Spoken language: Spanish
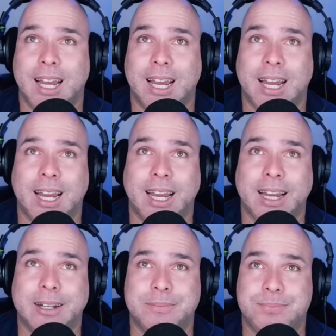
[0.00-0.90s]

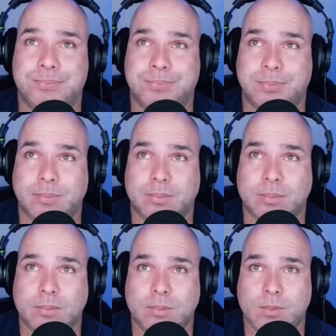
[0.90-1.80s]
eh,
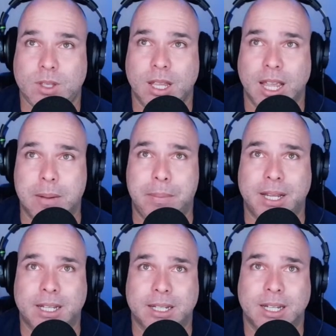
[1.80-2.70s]

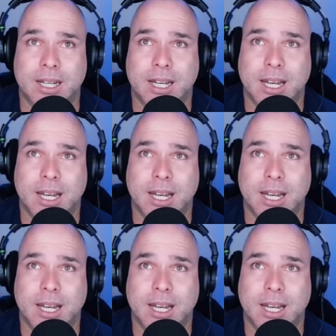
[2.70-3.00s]
Epic